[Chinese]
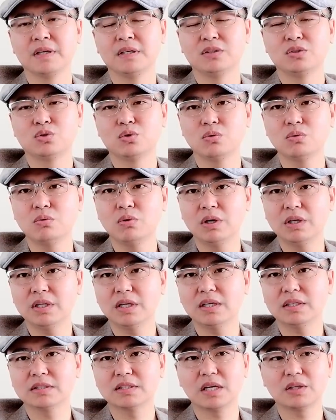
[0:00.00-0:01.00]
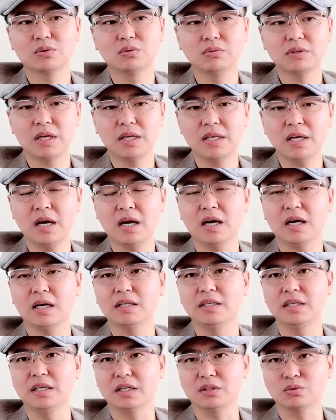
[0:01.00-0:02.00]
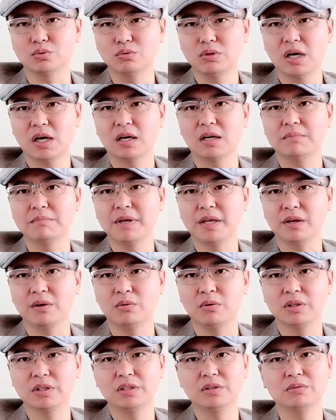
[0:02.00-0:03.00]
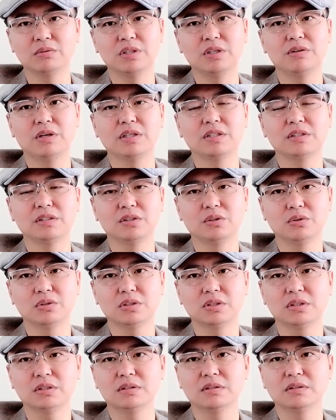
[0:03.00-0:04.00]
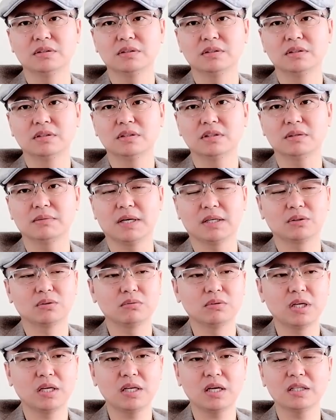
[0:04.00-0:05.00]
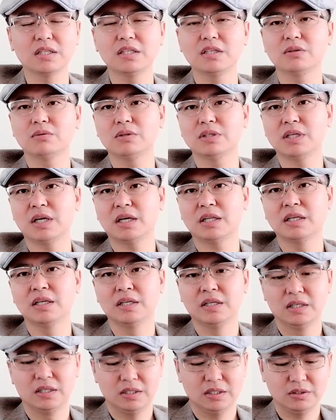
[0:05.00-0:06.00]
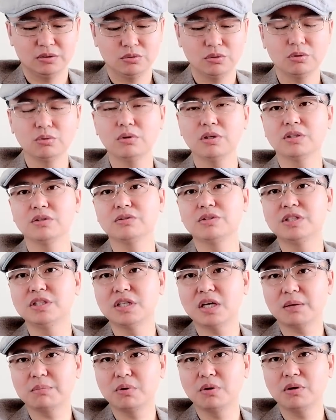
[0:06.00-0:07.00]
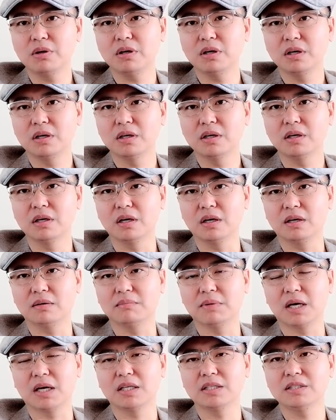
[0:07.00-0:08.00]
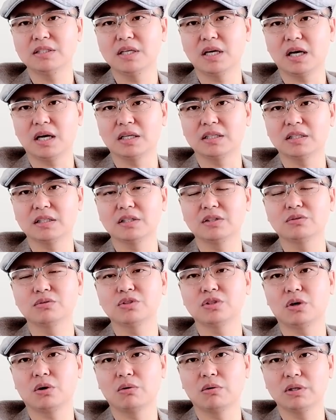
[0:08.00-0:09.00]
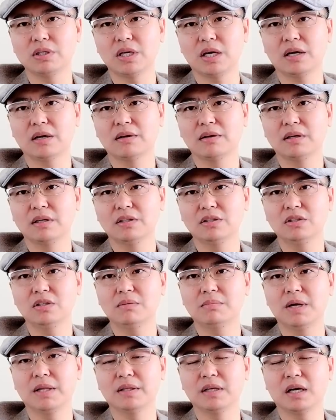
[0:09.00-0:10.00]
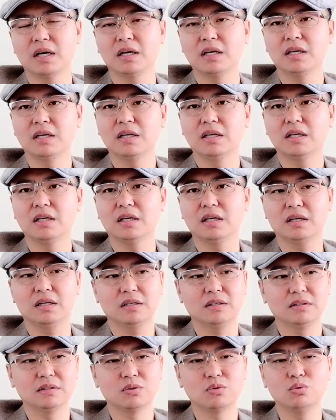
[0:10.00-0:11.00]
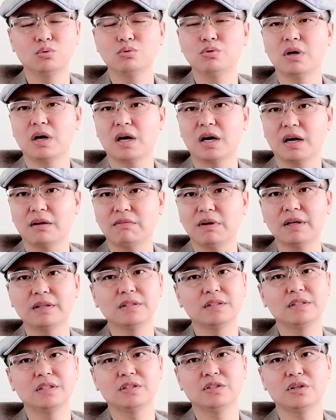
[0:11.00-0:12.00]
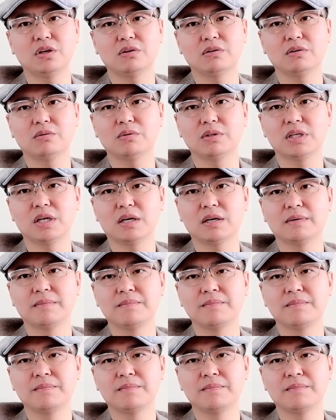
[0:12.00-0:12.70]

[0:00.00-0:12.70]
中国呢，在东南亚也阻挡了美国的这种地缘政治优势，对吧？东南亚那些国家，最多也就新加坡啊、马来西亚，像这种小国家。日本呢，啊，孤悬海外的这些小个国家，